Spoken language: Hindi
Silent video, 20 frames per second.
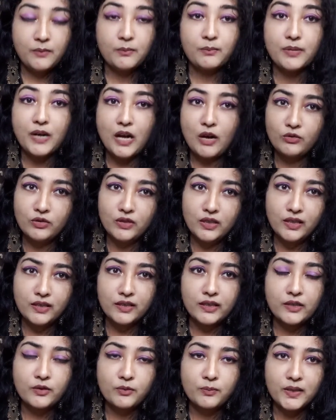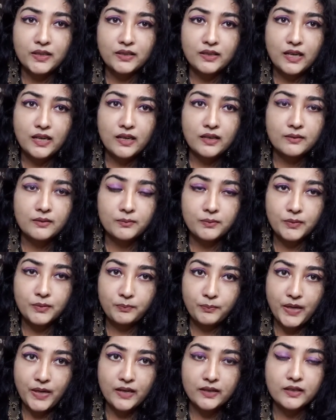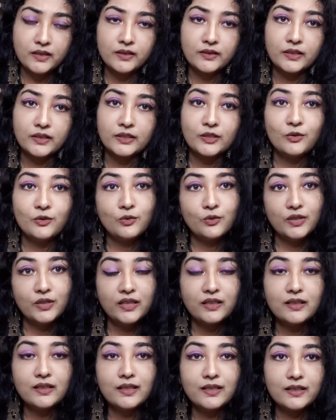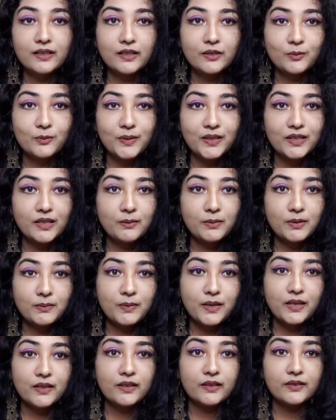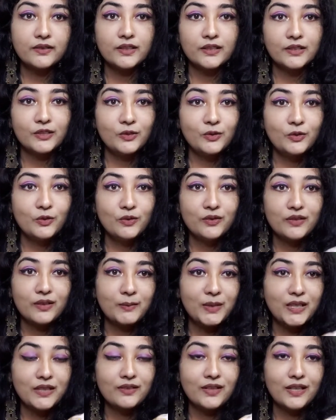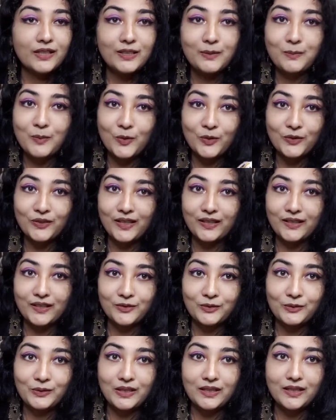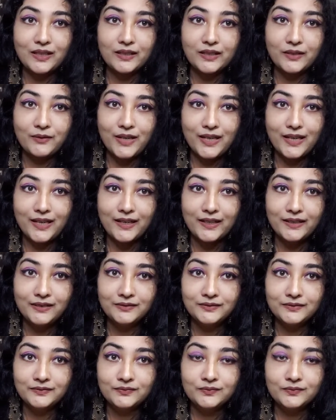ब्राउन कलर का दुपट्टा पेयर कर सकते हो गोल्डन कलर का दुपट्टा भी पेयर कर सकते हो सभी के साथ ये बहुत ज़्यादा सुंदर लगने वाला है